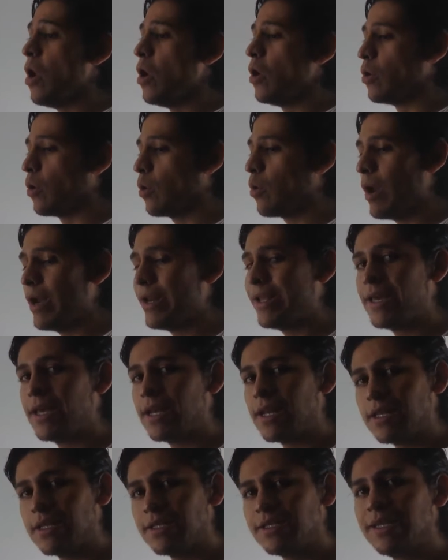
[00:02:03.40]
Lo cual
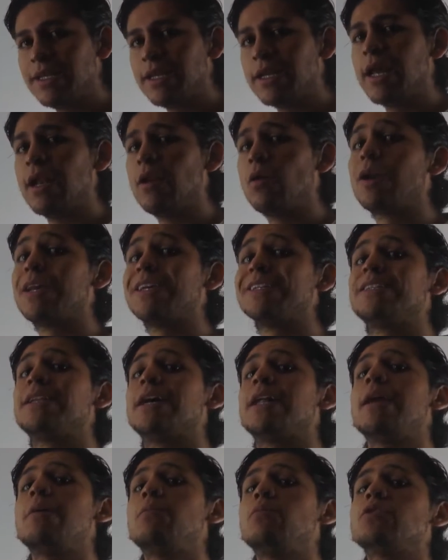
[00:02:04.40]
quiere decir que lo que
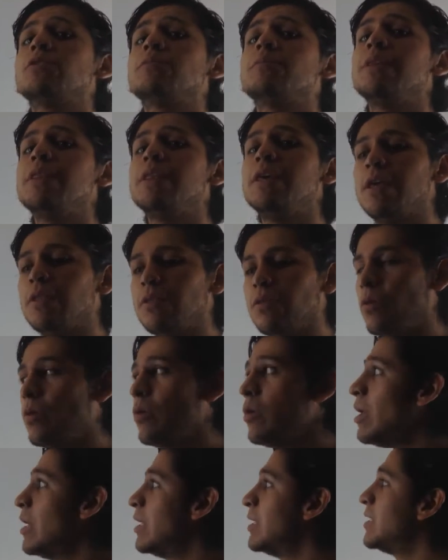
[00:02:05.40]
estaríamos
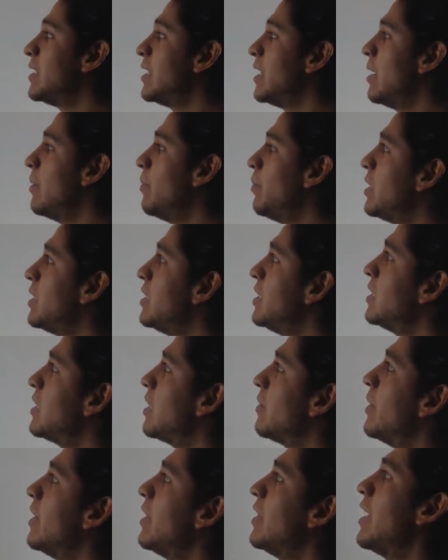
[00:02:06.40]
midiendo sería
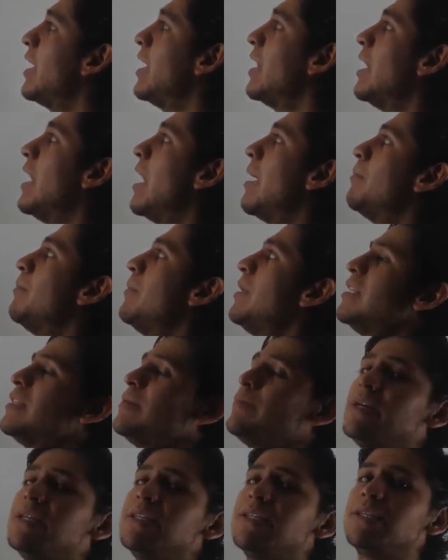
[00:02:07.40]
precisamente la
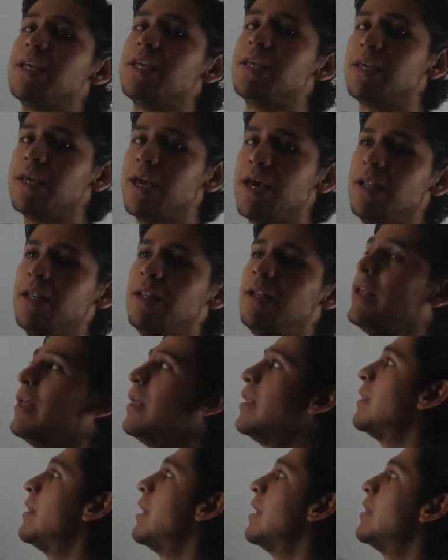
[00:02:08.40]
misma señal
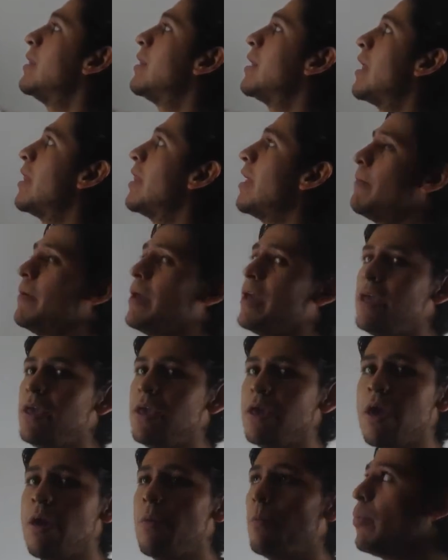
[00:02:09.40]
de entrada
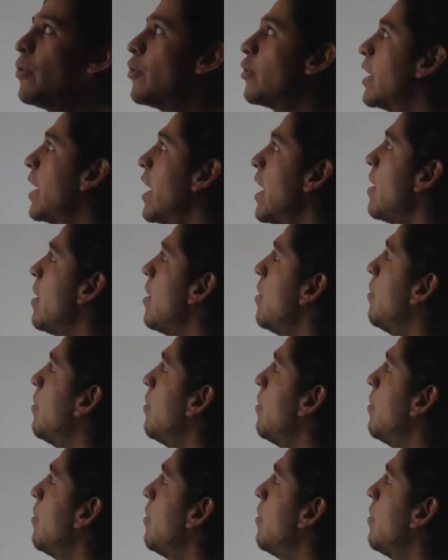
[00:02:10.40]
BI. ¿Por qué?